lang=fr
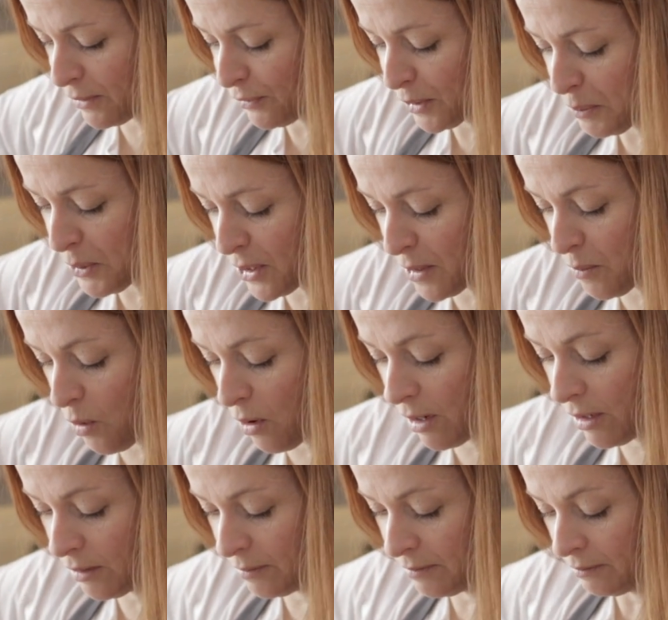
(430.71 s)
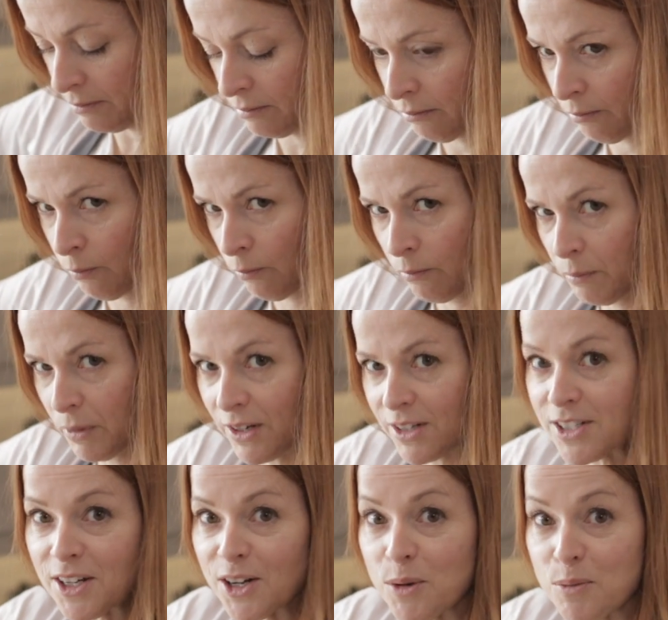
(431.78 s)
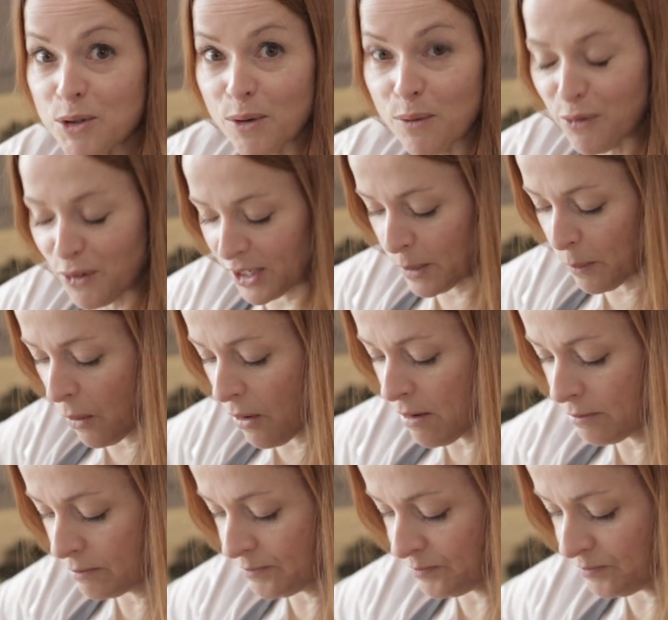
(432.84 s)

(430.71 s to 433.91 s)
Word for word: Faites pas comme moi. Pendant ce temps-là, moi, je vais me faire des bras.